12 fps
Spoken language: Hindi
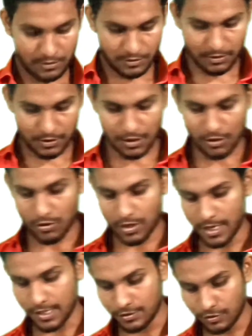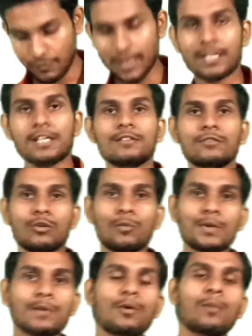चलो ओके गाइस तो फाइनली होप कि
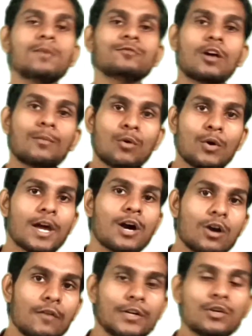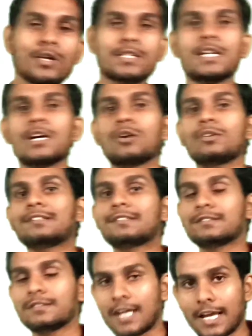प्रॉब्लम सॉल्व हो गया होगा वीडियो अच्छा लगा तो
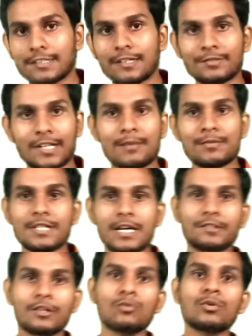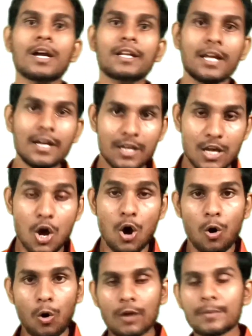लाइक सब्सक्राइब शेयर ज़रूर करना
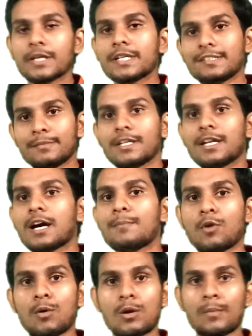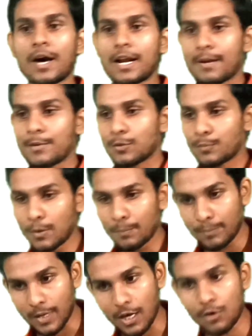और भी किसी भी तरह का प्रॉब्लम आ रहा है अभी तो पूरा
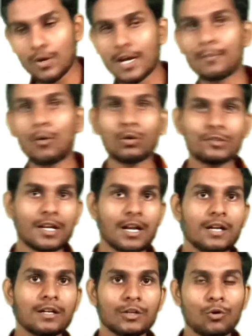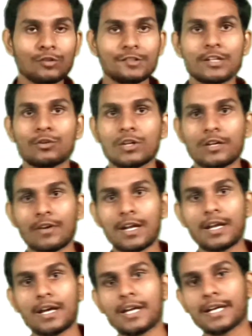पड़ा हुआ है बहुत सारा काउंसलिंग होने वाला
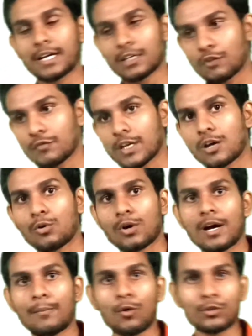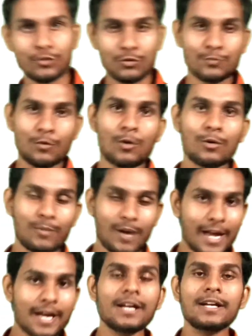है कट ऑफ क्या होगा बहुत कुछ प्रॉब्लम
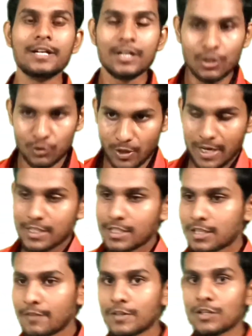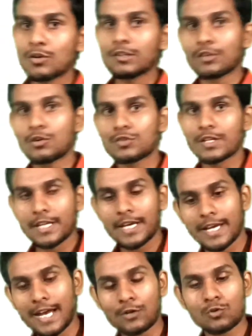आएगा तो हर एक चीज़ का वीडियो का सोल्यूशन देंगे
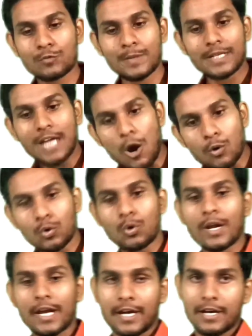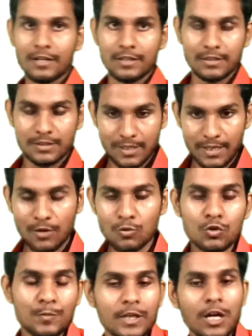एंड कुछ भी डाउट हो रहा है अगर ठीक है कुछ
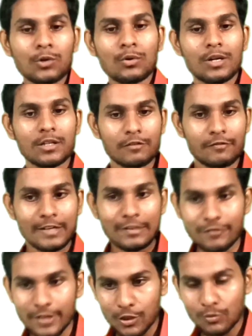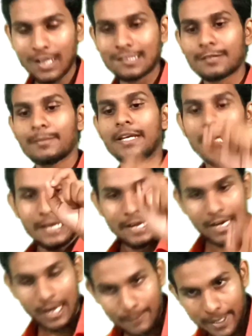भी डाउट हो रहा तो फील फ्री टू आस्क मी
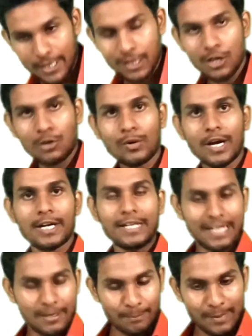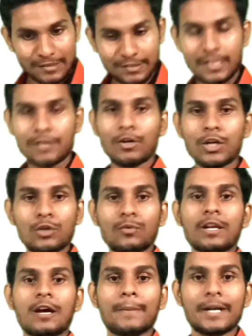कमेंट करो काइंडली हम पर्सनली वन टू वन
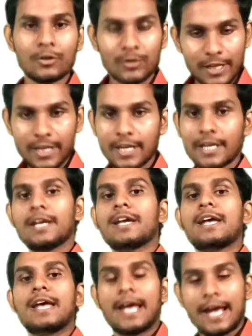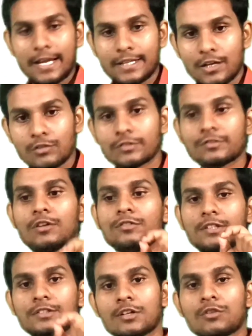कमेंट को देखेंगे एंड देन उसको सॉल्यूशन
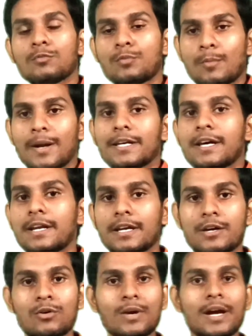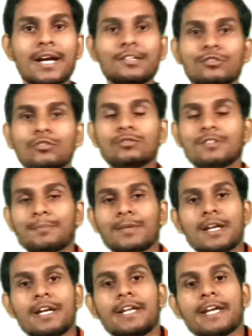ज़रूर प्रोवाइड करेंगे ओके गाय सो तब तक के
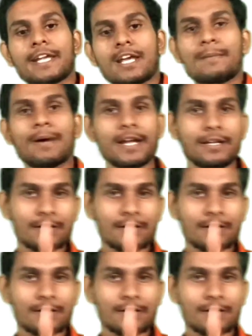लिए टेक केयर बाय